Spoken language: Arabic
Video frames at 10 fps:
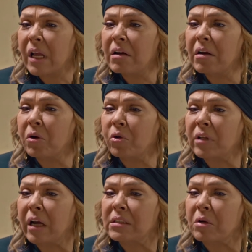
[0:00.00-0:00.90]
انا اللي
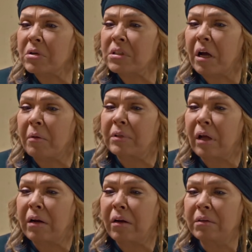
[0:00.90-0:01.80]
كنت عايزه ورثه عبد
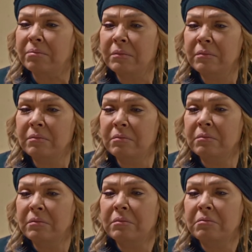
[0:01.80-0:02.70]
الله
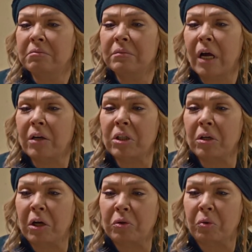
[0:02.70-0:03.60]
عشان
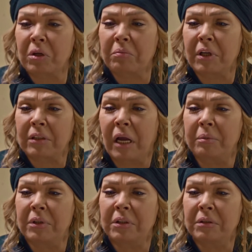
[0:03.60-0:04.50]
اخده واتمتع
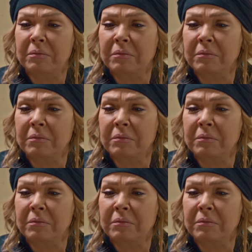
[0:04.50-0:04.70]
بيه